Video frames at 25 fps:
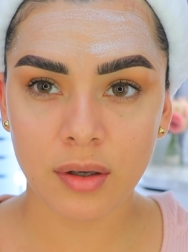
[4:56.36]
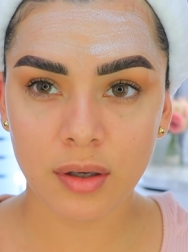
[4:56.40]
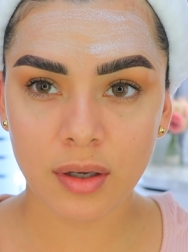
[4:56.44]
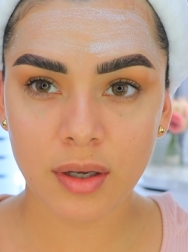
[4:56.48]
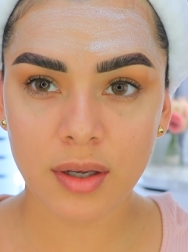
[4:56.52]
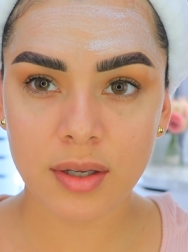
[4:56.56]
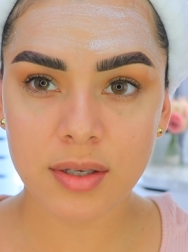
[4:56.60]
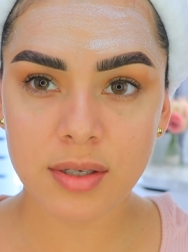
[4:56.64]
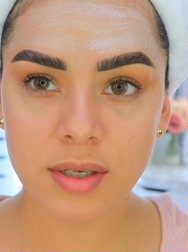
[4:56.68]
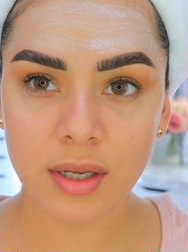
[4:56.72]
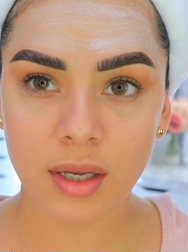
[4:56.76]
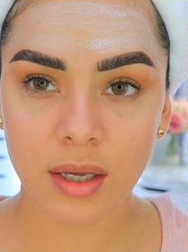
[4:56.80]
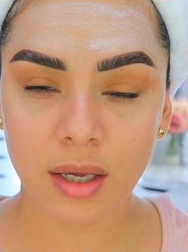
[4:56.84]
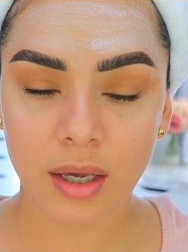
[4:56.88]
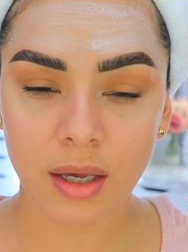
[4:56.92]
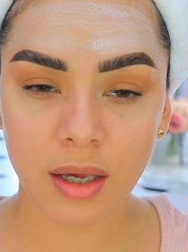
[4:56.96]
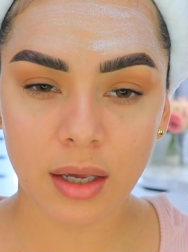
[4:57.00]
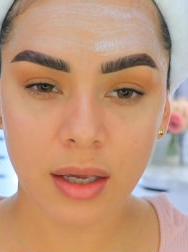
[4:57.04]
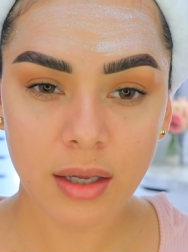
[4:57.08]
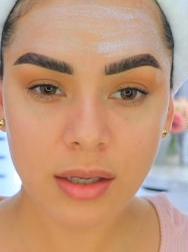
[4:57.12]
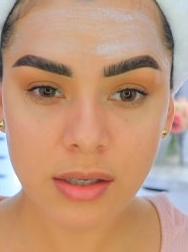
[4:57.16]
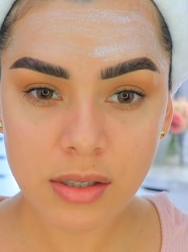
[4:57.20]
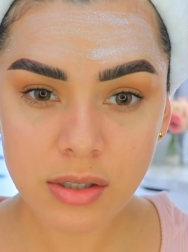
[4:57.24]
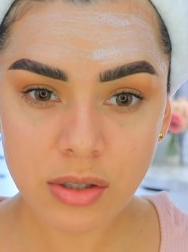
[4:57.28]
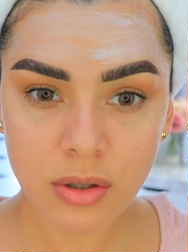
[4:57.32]
Que
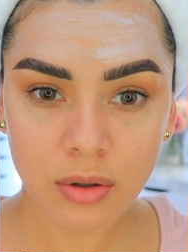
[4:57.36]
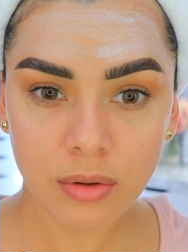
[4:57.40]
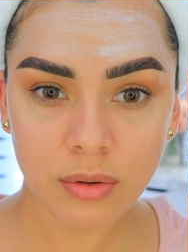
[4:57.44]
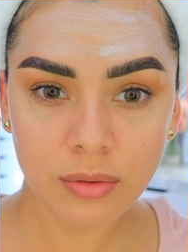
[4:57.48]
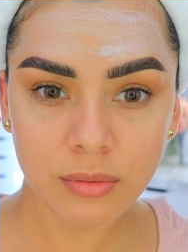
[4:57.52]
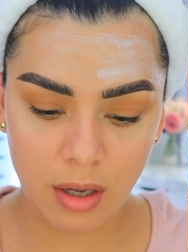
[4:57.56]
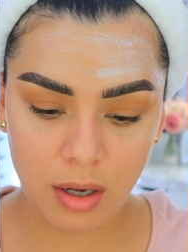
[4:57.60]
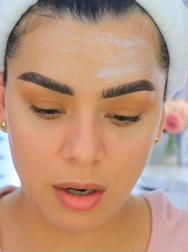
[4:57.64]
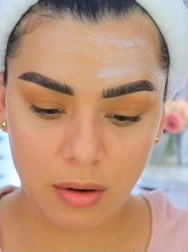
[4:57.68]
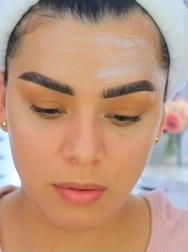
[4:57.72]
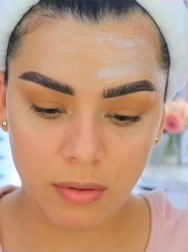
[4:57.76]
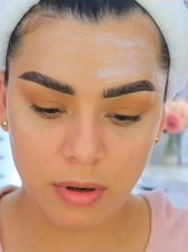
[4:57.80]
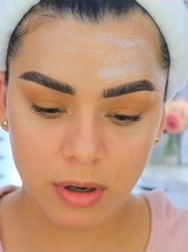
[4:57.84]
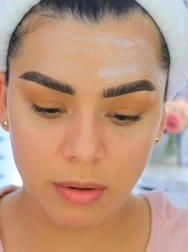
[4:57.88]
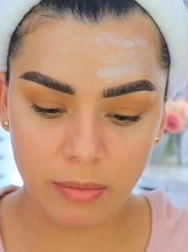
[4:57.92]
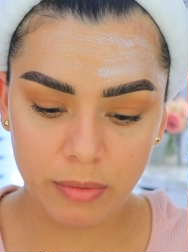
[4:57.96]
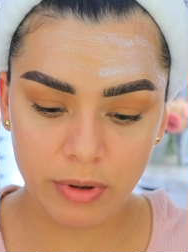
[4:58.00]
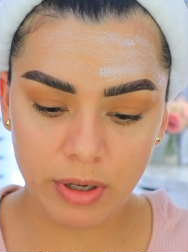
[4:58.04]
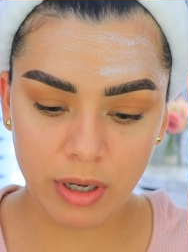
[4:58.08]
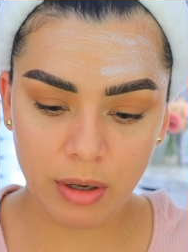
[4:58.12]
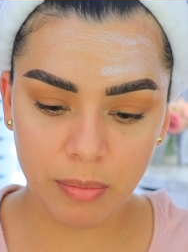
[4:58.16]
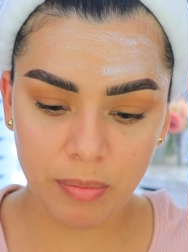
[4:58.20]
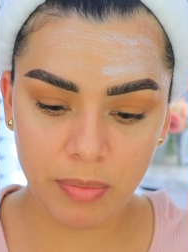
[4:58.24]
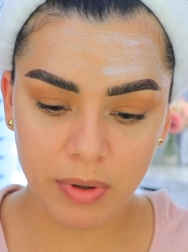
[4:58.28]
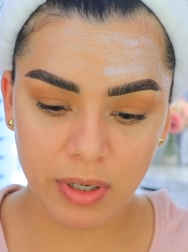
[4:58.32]
seque esto. Ahora
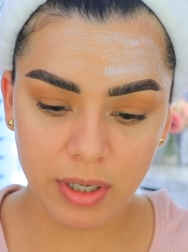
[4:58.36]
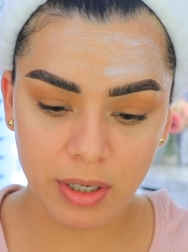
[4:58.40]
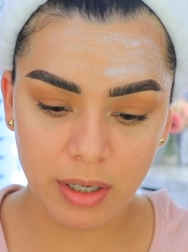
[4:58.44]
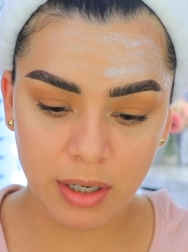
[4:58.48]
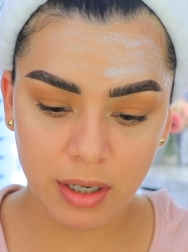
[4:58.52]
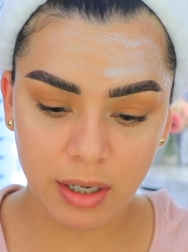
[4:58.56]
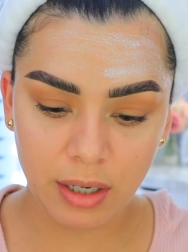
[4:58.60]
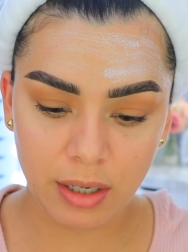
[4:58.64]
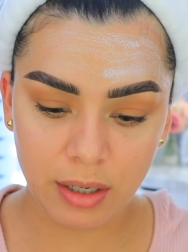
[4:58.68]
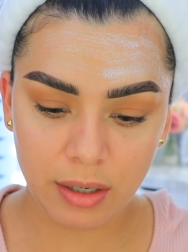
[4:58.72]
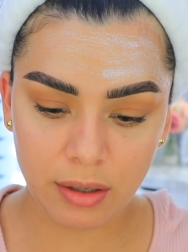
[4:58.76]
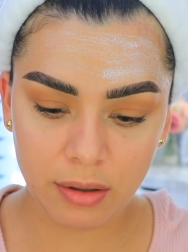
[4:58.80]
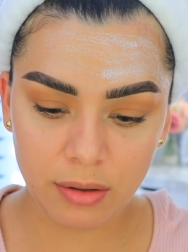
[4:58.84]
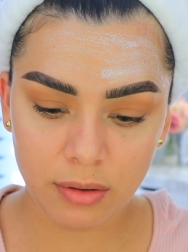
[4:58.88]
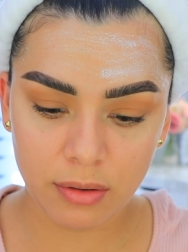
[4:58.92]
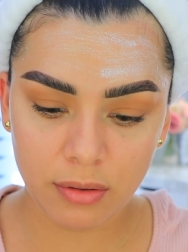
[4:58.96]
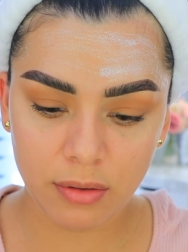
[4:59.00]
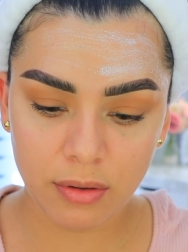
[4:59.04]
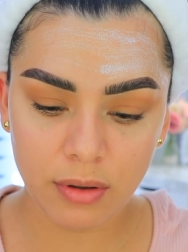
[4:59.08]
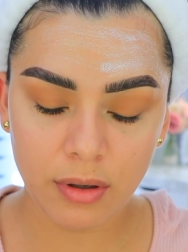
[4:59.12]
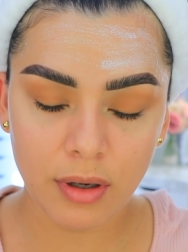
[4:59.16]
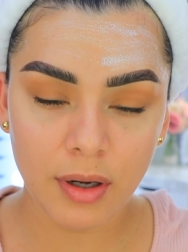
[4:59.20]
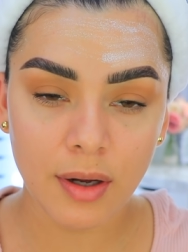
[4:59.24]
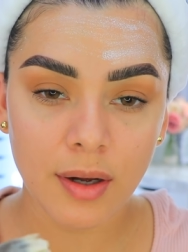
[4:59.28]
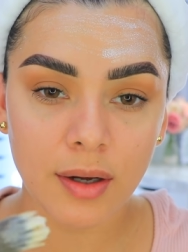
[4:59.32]
voy a
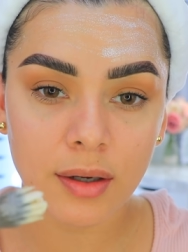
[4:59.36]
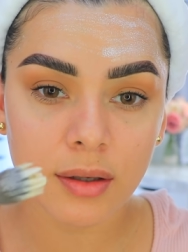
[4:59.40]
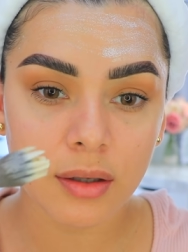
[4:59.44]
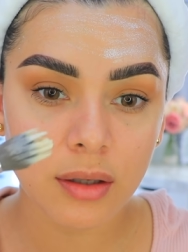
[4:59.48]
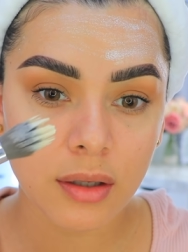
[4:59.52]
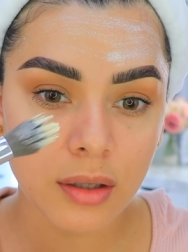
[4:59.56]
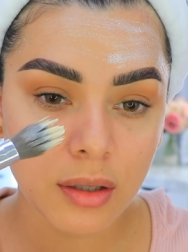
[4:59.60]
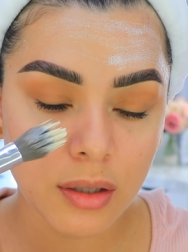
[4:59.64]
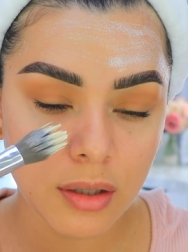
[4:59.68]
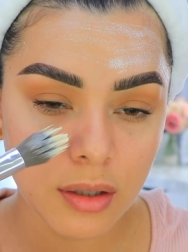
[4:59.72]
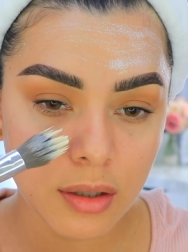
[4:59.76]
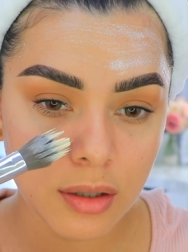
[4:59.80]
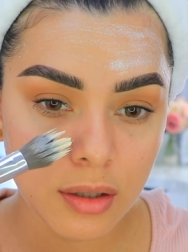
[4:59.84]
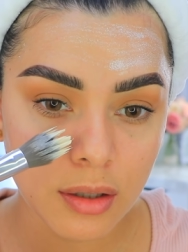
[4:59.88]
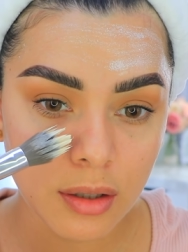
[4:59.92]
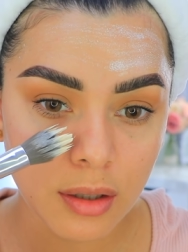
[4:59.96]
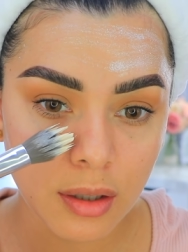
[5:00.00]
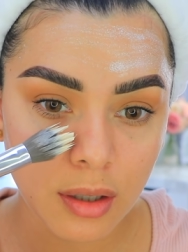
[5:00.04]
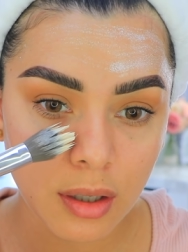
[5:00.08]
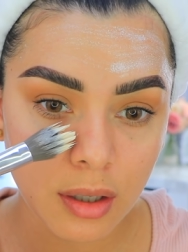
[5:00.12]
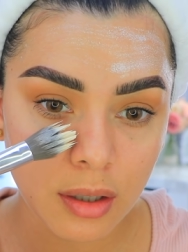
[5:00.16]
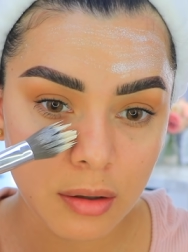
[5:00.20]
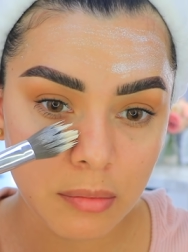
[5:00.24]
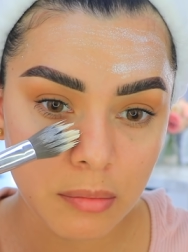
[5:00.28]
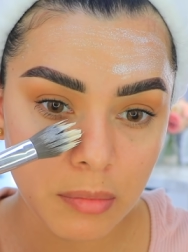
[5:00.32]
aplicarlo
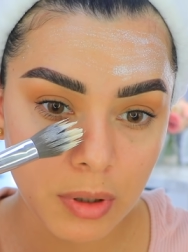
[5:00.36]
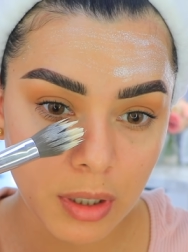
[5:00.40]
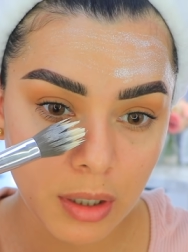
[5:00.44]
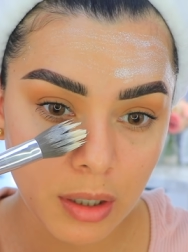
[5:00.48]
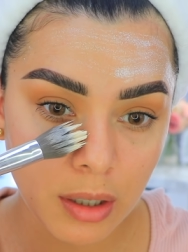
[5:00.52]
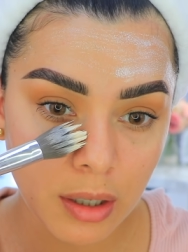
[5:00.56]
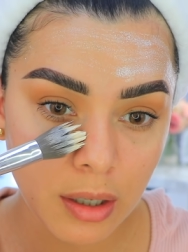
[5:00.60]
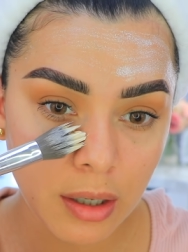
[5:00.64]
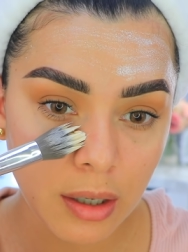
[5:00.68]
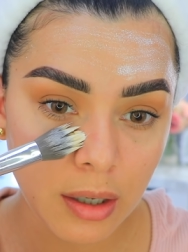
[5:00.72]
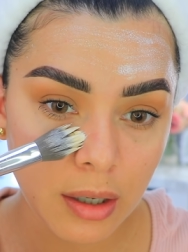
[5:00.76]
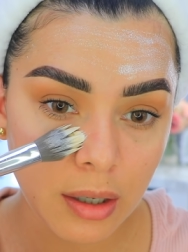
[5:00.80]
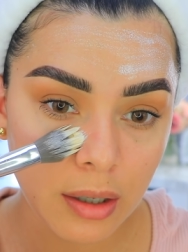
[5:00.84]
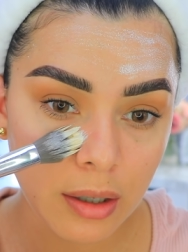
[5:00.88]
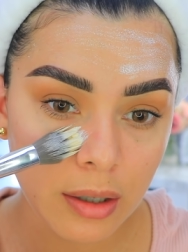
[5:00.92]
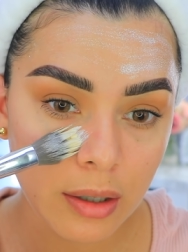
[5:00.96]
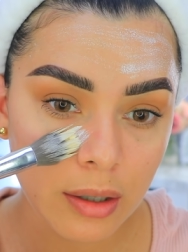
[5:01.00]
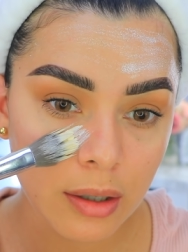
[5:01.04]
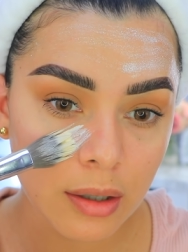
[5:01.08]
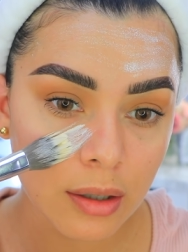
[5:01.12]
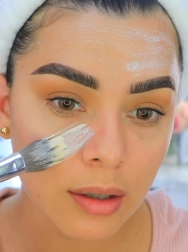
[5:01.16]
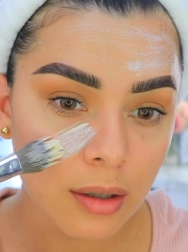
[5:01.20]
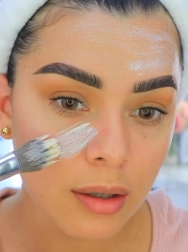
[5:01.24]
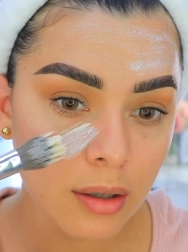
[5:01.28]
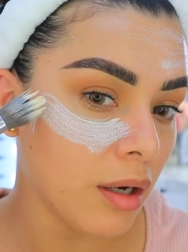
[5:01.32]
aquí en mi
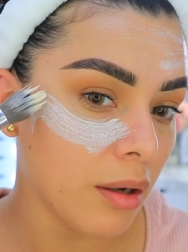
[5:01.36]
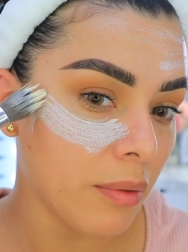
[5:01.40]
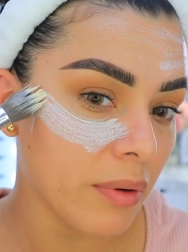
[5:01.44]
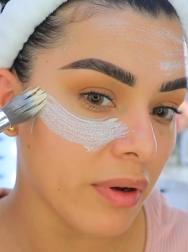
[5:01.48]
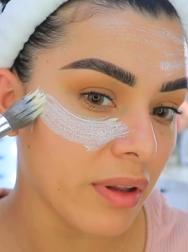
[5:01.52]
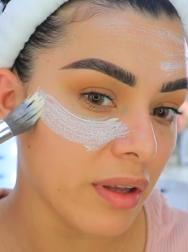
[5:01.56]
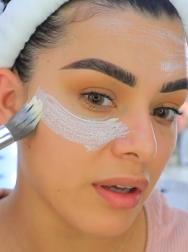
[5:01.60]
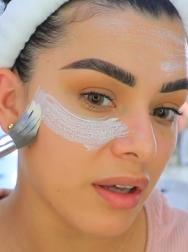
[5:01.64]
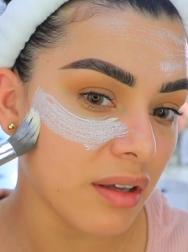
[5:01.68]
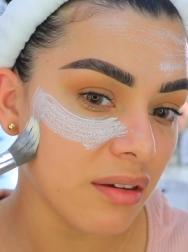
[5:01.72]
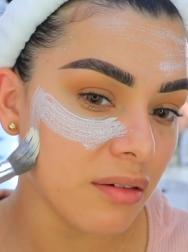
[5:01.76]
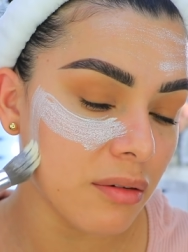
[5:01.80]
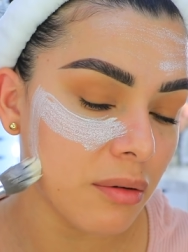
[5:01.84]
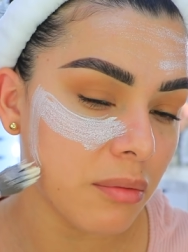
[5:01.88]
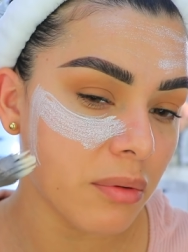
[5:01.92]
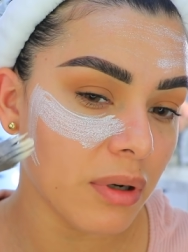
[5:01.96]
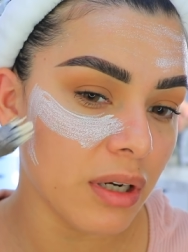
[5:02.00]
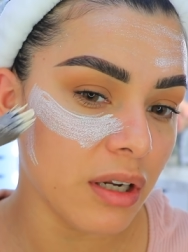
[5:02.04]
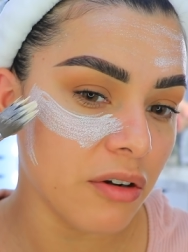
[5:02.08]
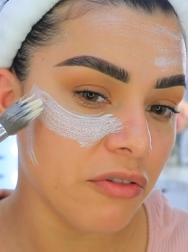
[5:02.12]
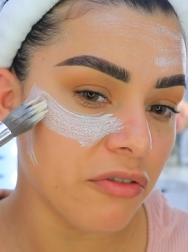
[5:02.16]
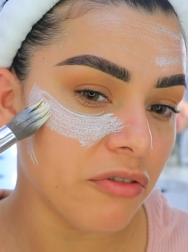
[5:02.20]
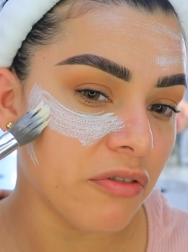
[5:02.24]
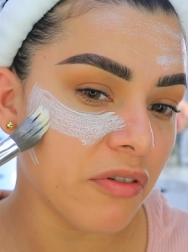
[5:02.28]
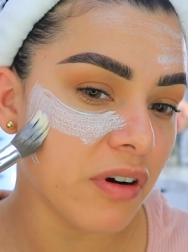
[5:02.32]
cara. La verdad que esto
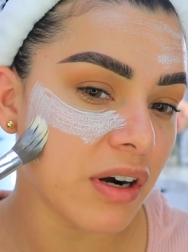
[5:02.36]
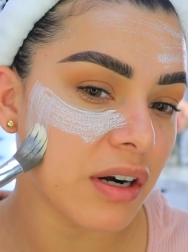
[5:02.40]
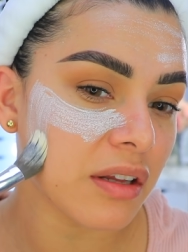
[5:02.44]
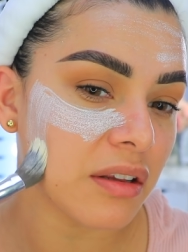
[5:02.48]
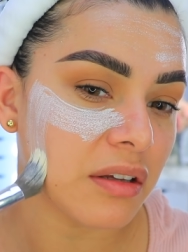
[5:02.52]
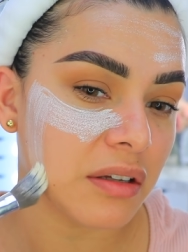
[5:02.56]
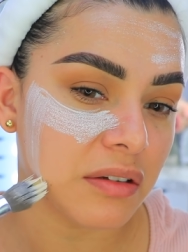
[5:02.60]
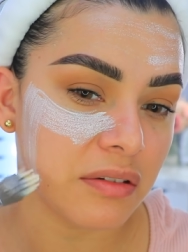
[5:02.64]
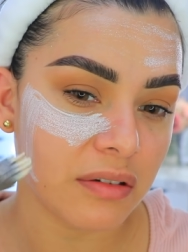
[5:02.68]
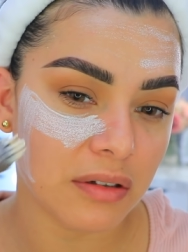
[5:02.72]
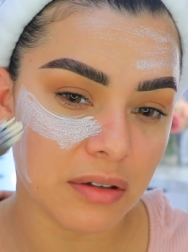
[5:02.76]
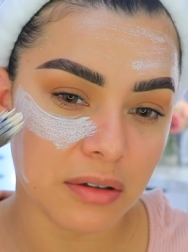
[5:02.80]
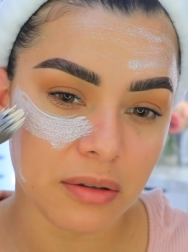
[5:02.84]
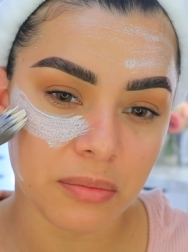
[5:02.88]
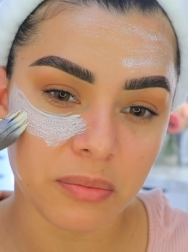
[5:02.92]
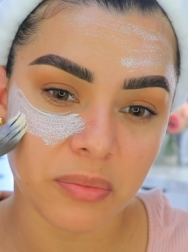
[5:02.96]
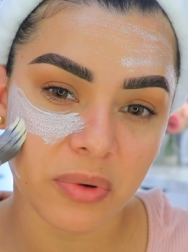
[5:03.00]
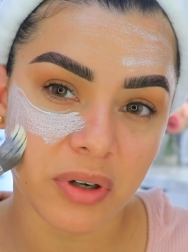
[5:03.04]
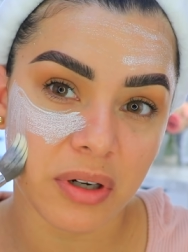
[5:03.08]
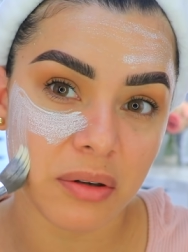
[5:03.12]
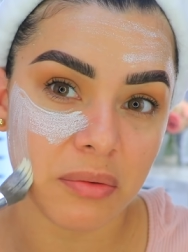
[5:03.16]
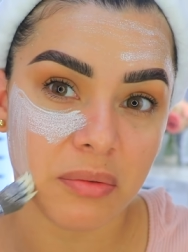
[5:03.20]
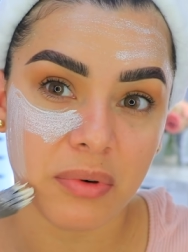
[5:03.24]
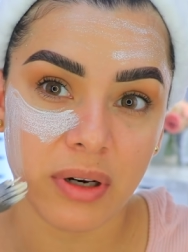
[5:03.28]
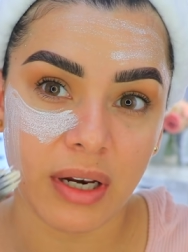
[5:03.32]
huele fuertecito,
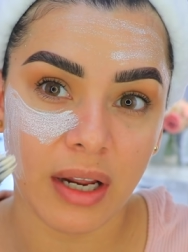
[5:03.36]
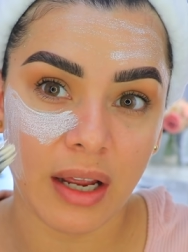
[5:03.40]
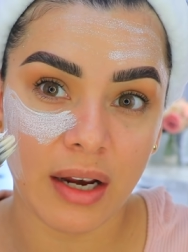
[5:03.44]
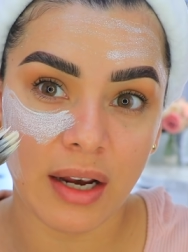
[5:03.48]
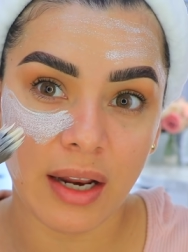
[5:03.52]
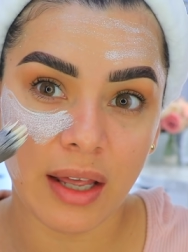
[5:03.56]
pues huele a